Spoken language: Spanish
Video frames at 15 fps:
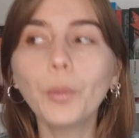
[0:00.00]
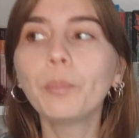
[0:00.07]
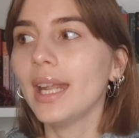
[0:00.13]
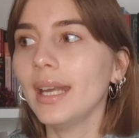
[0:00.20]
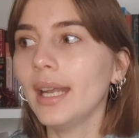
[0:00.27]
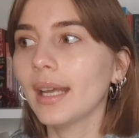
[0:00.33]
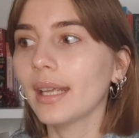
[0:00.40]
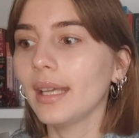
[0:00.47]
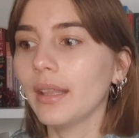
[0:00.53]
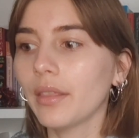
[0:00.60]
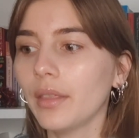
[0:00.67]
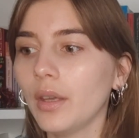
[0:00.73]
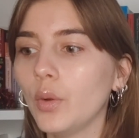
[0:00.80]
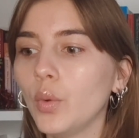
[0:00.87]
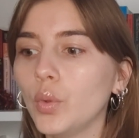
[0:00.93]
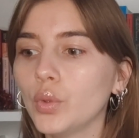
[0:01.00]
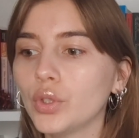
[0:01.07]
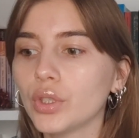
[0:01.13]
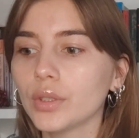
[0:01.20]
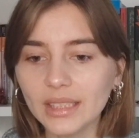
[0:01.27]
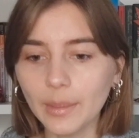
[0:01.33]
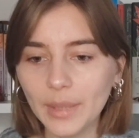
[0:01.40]
en la que
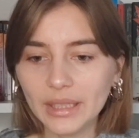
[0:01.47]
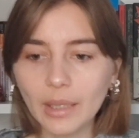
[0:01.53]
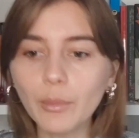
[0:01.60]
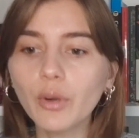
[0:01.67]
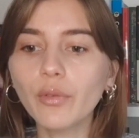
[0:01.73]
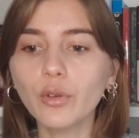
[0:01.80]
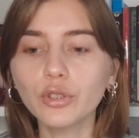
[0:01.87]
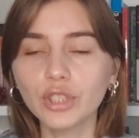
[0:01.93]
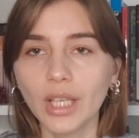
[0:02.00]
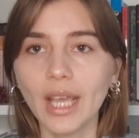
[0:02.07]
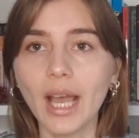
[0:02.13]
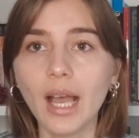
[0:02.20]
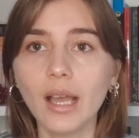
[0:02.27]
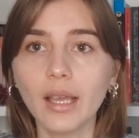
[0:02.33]
Zeus se metamorfosea